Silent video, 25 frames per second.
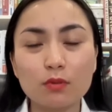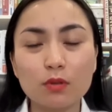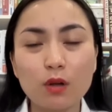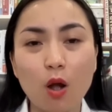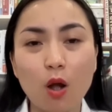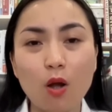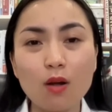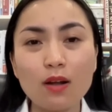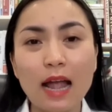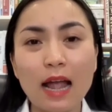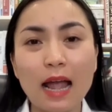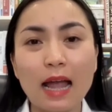
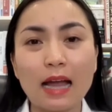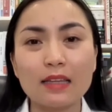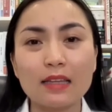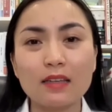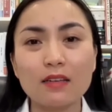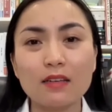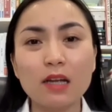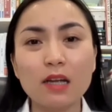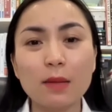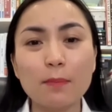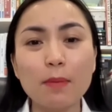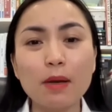có cả
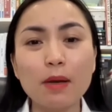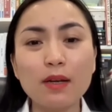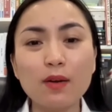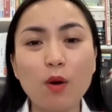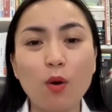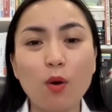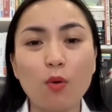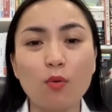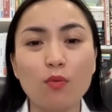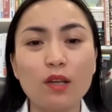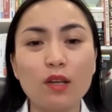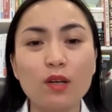những cái bất
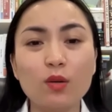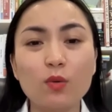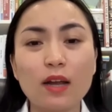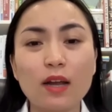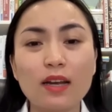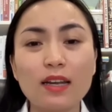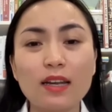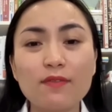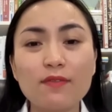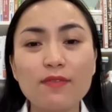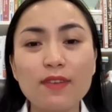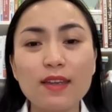ổn liên
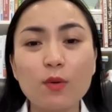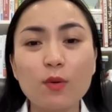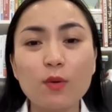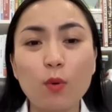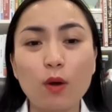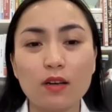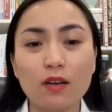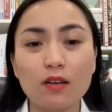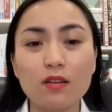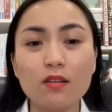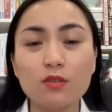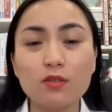quan đến vi
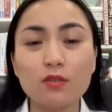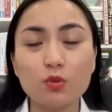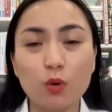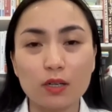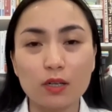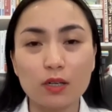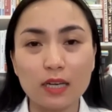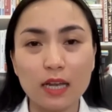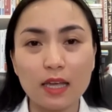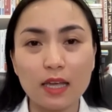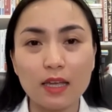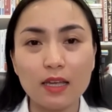khuẩn đường
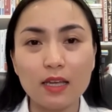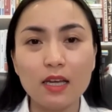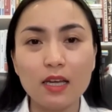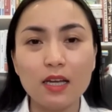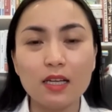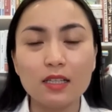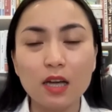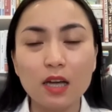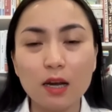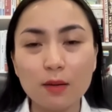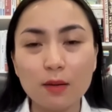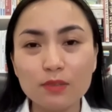ruột này
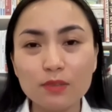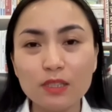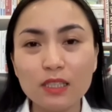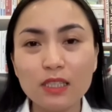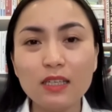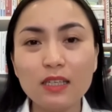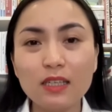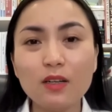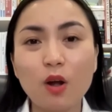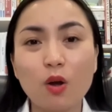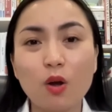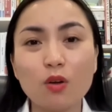thậm
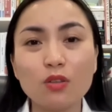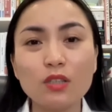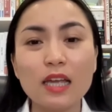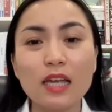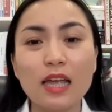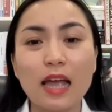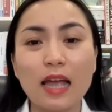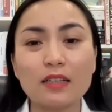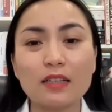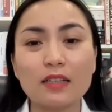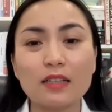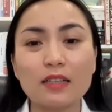chí có thể
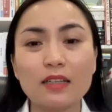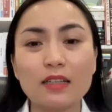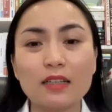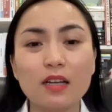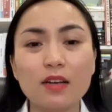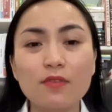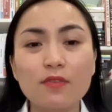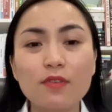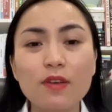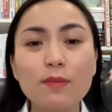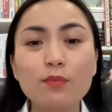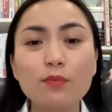ảnh hưởng
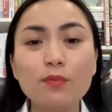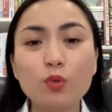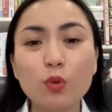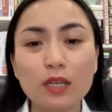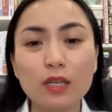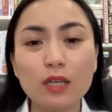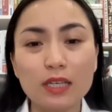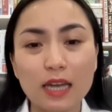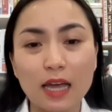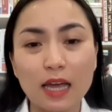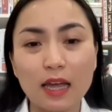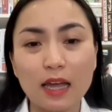đến viêm
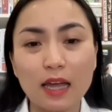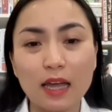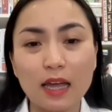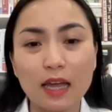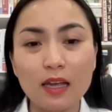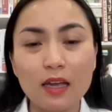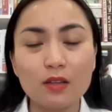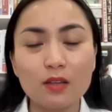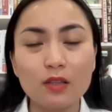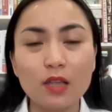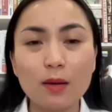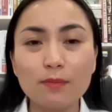tụy này
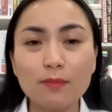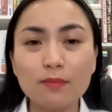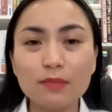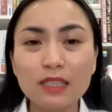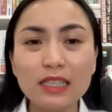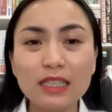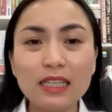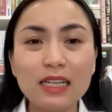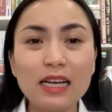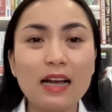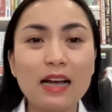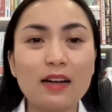thậm
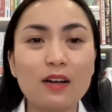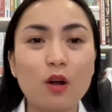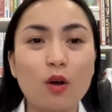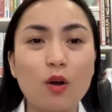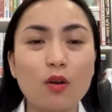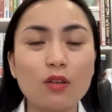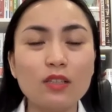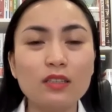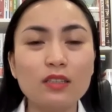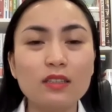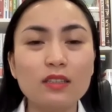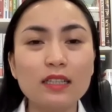chí là
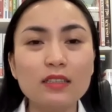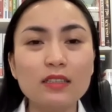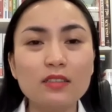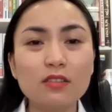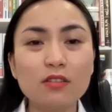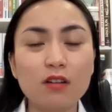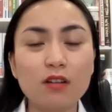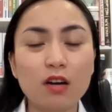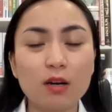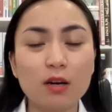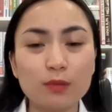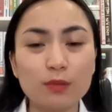có những cái
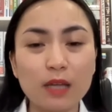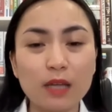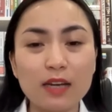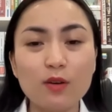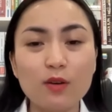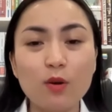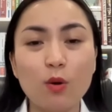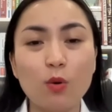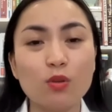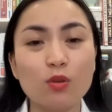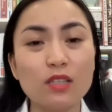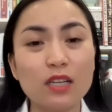trường hợp
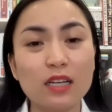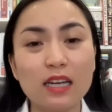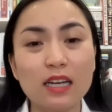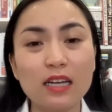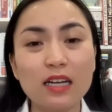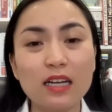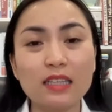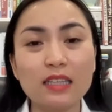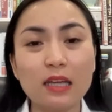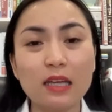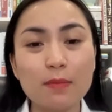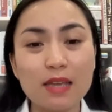thay đổi dẫn
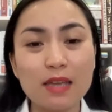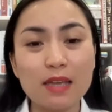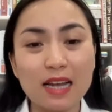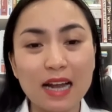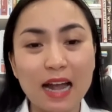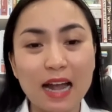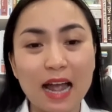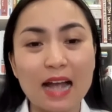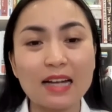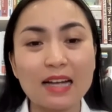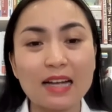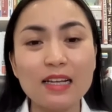đến người ta bị
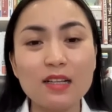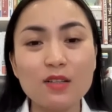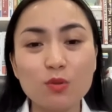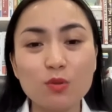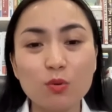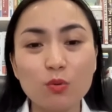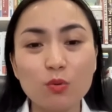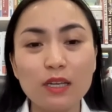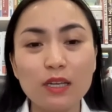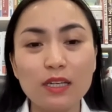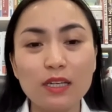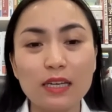kháng
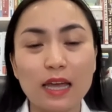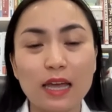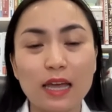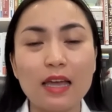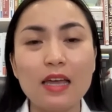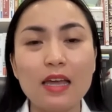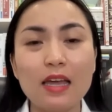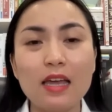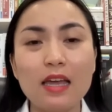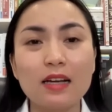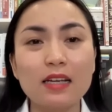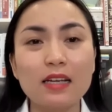insulin này
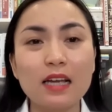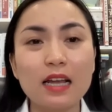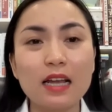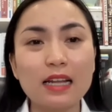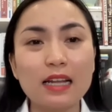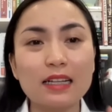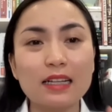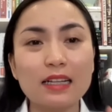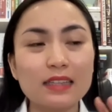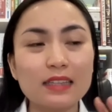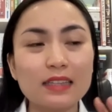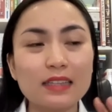nghĩa
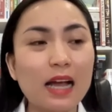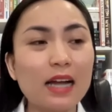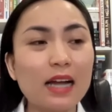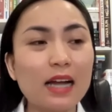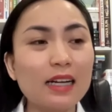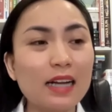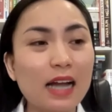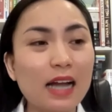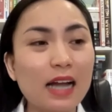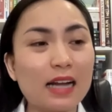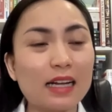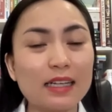là
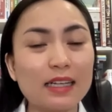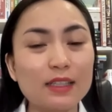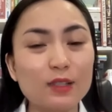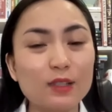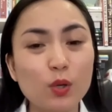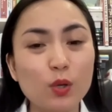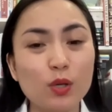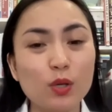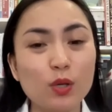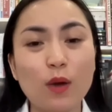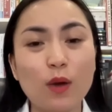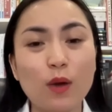tăng cả cái
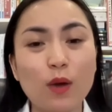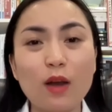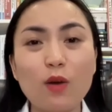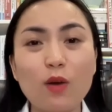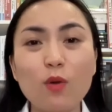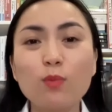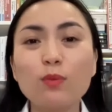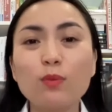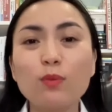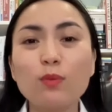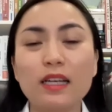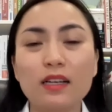chuyển hóa
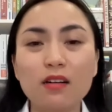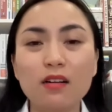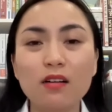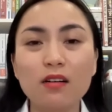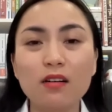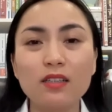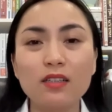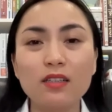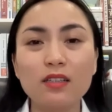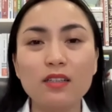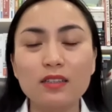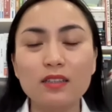lúc nghỉ
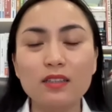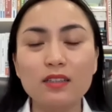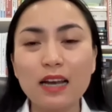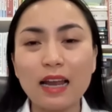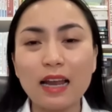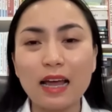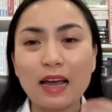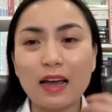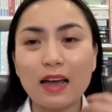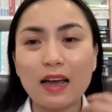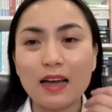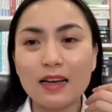ngơi tức
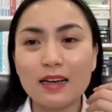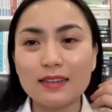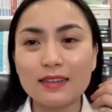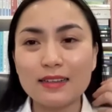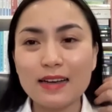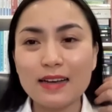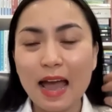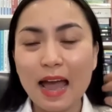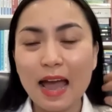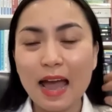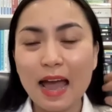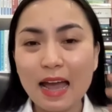là
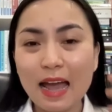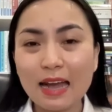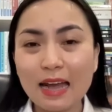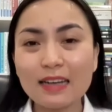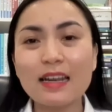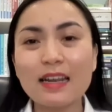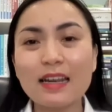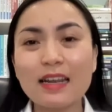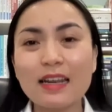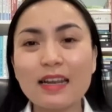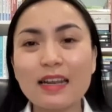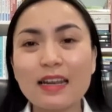đã
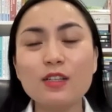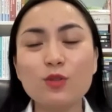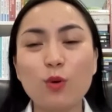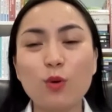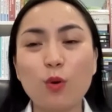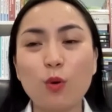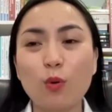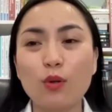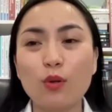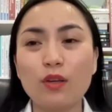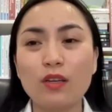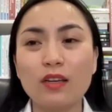ăn đã ít
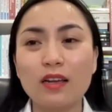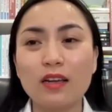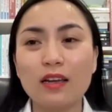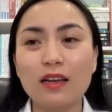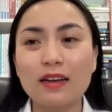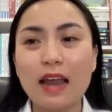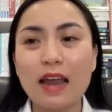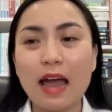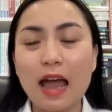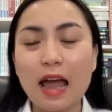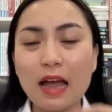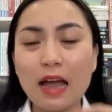rồi
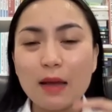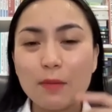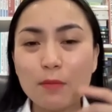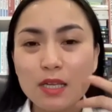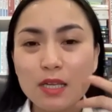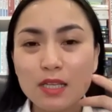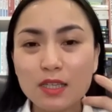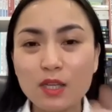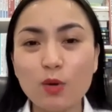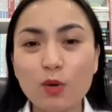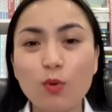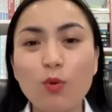đã
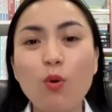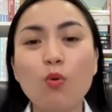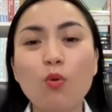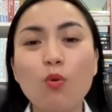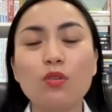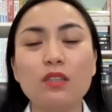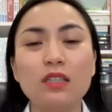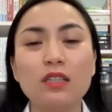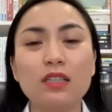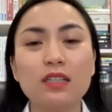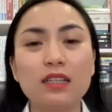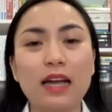bị thiếu
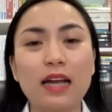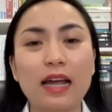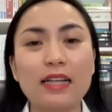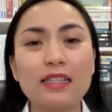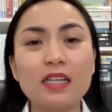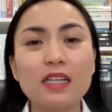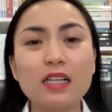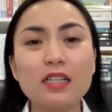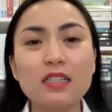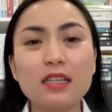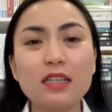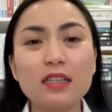hụt những cái
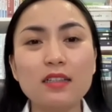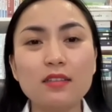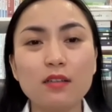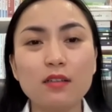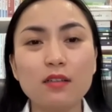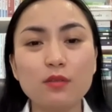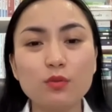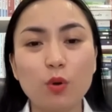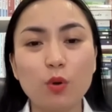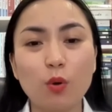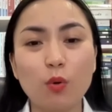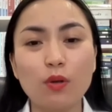chất dinh
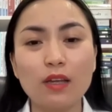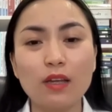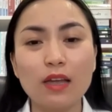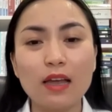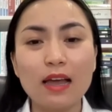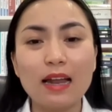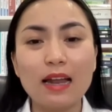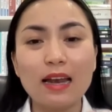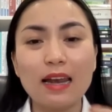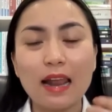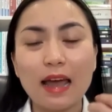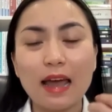dưỡng rồi
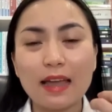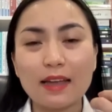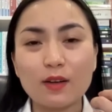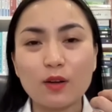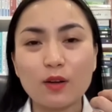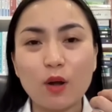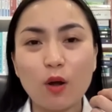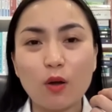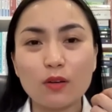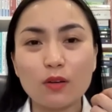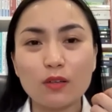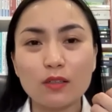lại
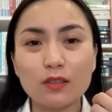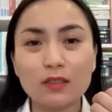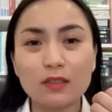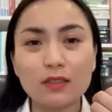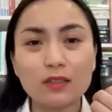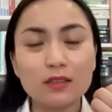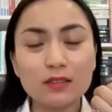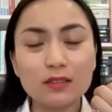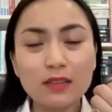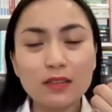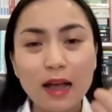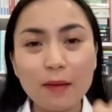còn
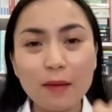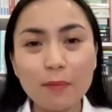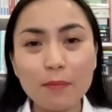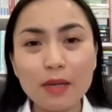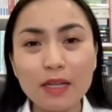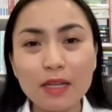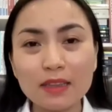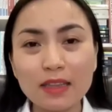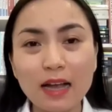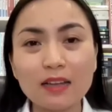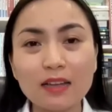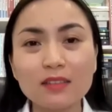tăng
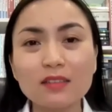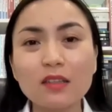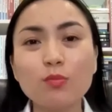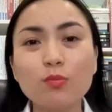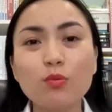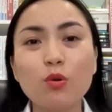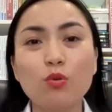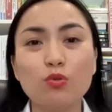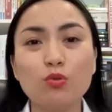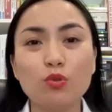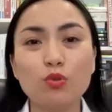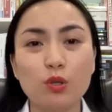bị tăng tốc
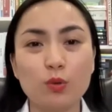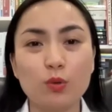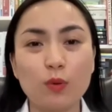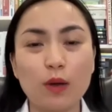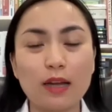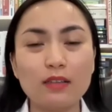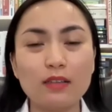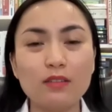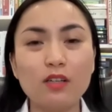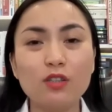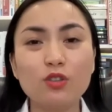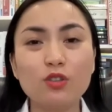độ chuyển
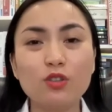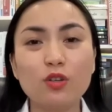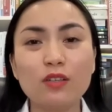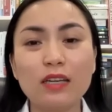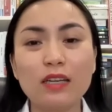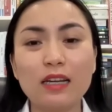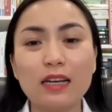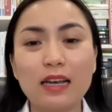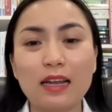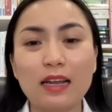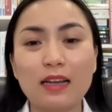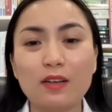hóa nữa cho
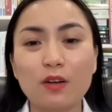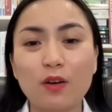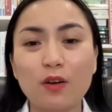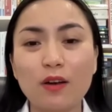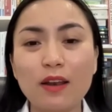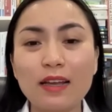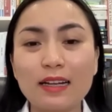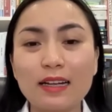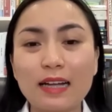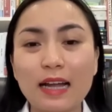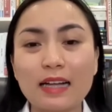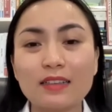nên là nó
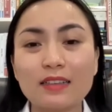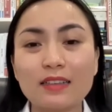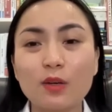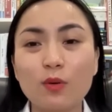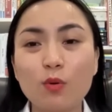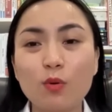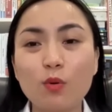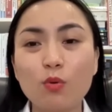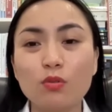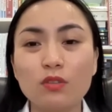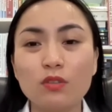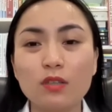lại càng
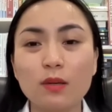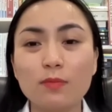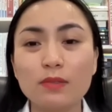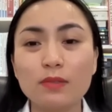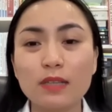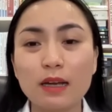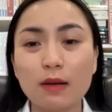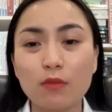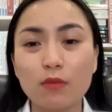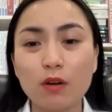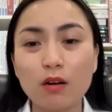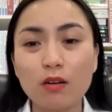thiếu hụt trầm
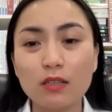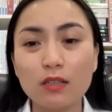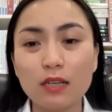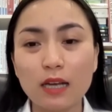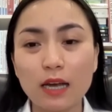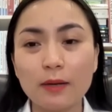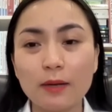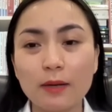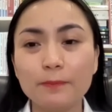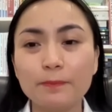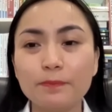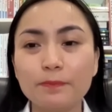trọng hơn
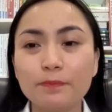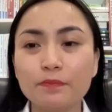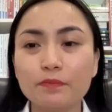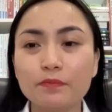ha